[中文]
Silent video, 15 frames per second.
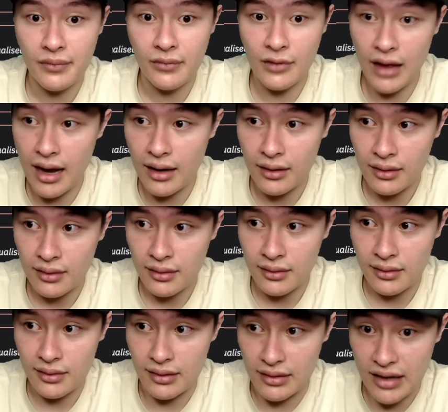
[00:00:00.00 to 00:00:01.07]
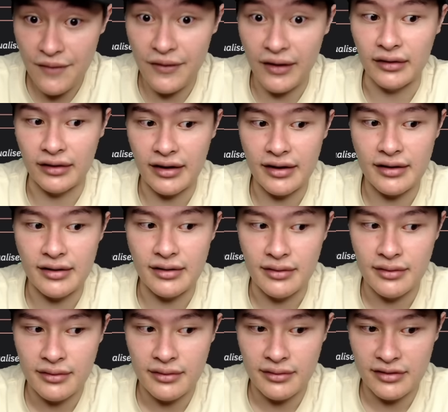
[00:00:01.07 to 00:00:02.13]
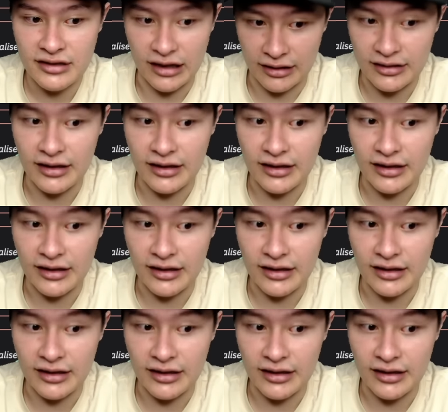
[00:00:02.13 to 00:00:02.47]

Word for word: 那以太坊可以想